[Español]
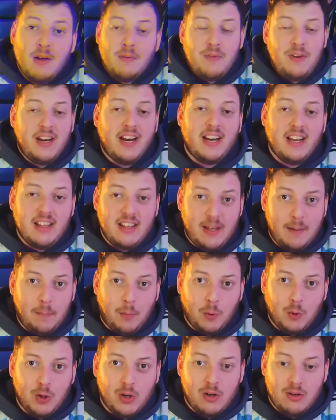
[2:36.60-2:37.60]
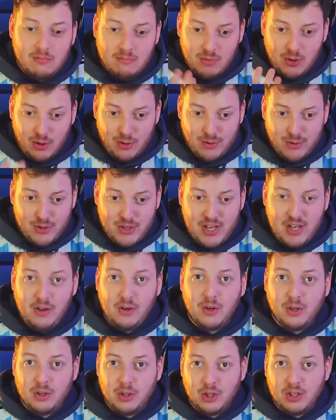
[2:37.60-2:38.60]
más finales disputó, con
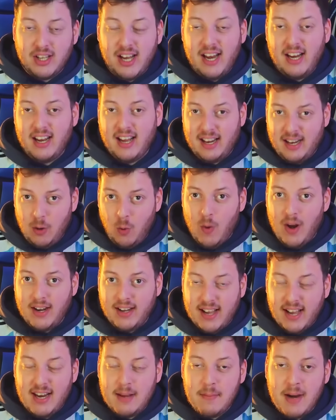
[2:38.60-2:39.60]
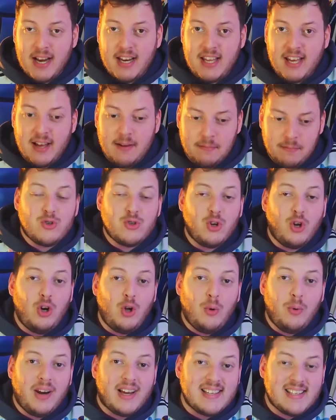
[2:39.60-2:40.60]
5 en total, al igual que Alemania.
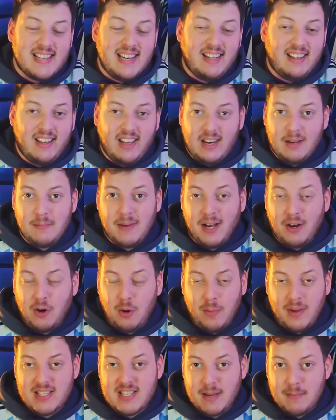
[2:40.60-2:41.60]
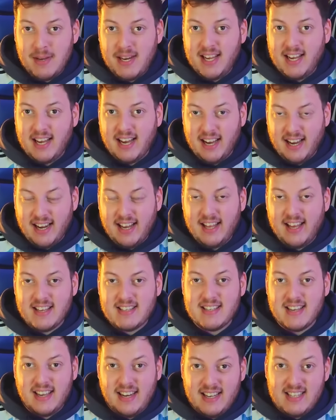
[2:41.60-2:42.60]
Solo Brasil tiene más Copas América
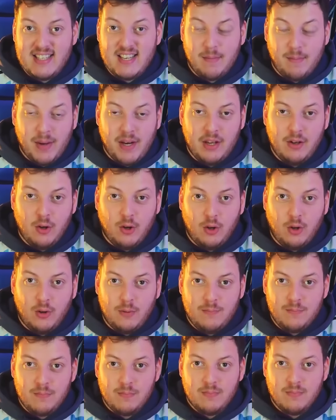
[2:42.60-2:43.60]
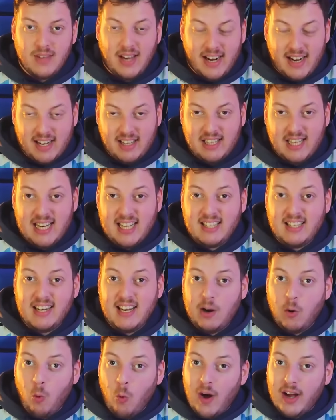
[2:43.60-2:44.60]
ganadas en ese ese periodo. Argentina
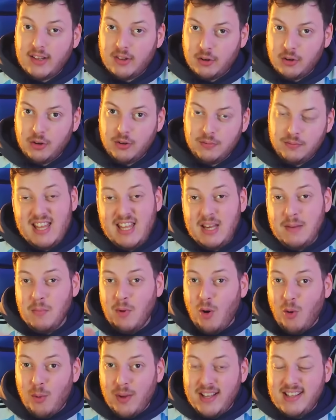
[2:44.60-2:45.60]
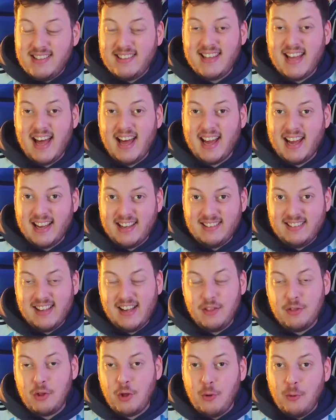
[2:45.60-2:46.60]
tiene 4 y dimos ventaja
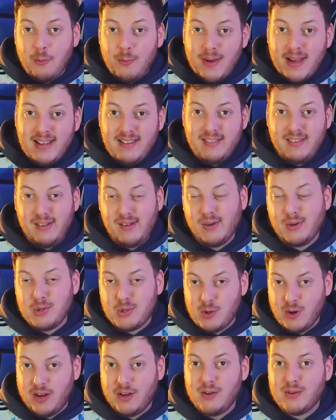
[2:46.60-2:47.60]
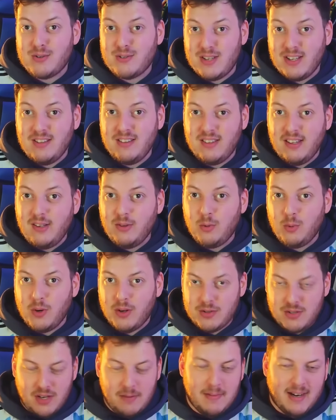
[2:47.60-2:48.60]
estando 28 años sin
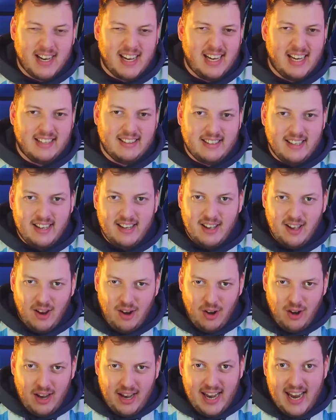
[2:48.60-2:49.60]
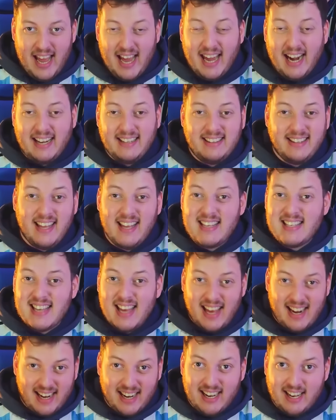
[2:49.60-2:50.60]
títulos. Imagínate la
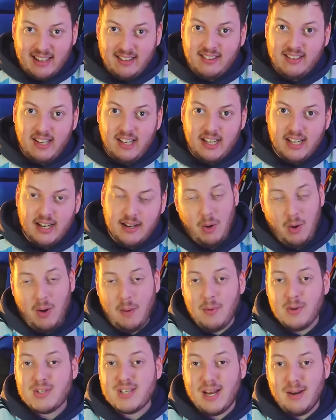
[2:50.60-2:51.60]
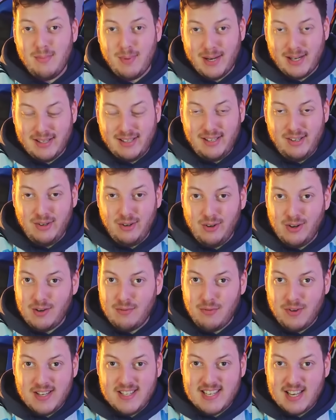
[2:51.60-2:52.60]
grandeza argentina. Pero vamos al partido, lo
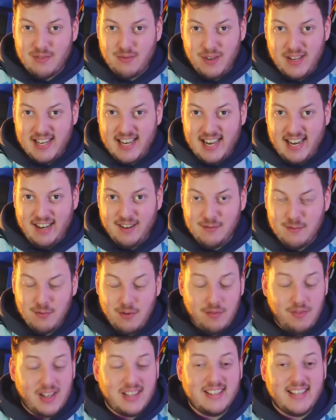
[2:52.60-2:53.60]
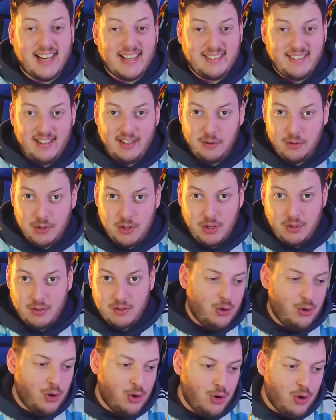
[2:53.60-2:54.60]
que fue esa final. Fue fantástico,
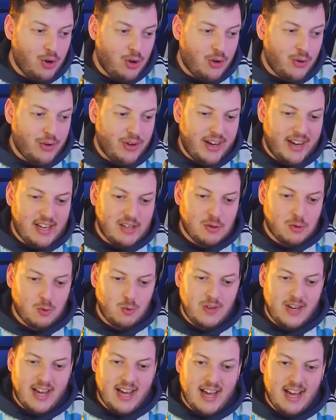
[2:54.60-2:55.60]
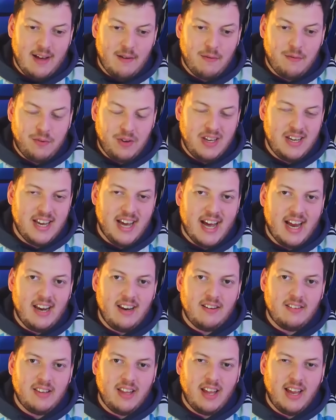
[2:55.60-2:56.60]
chicos. No es una
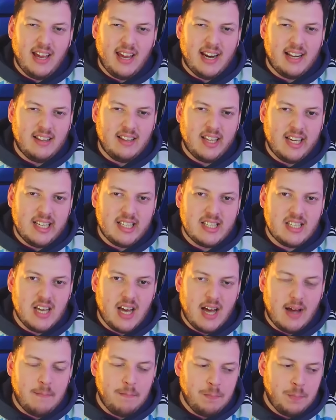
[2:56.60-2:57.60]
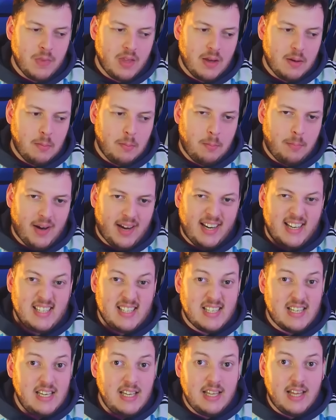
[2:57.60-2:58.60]
final de grandeza
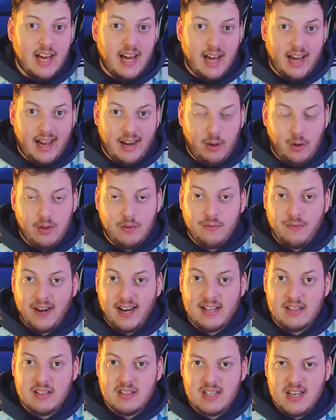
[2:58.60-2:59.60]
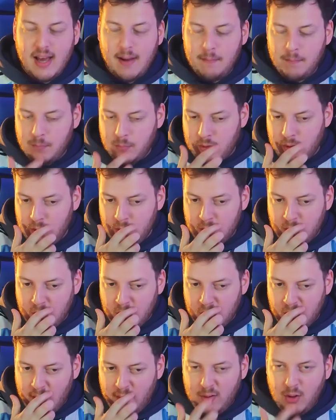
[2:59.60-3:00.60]
parecida a lo de Francia.
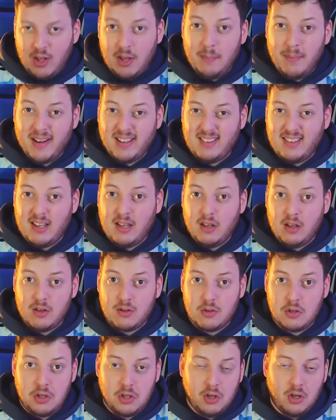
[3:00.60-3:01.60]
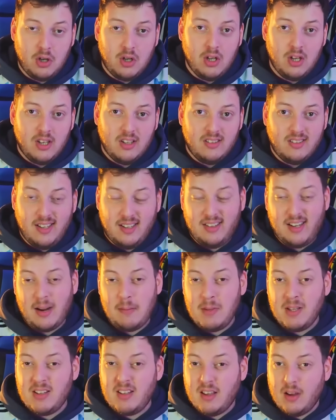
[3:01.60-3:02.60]
No hablo de prestigio, sino de
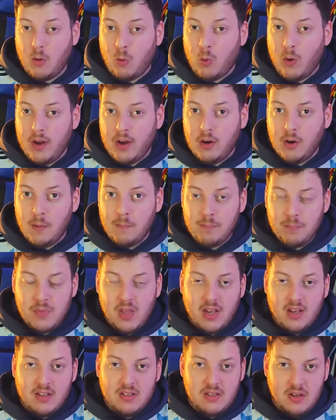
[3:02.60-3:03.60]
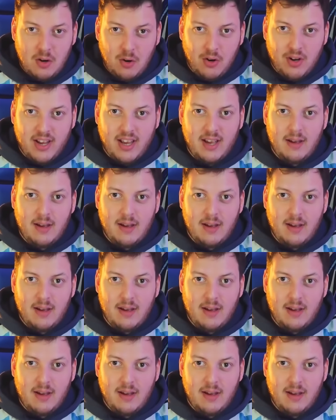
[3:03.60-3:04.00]
trámite de juego sino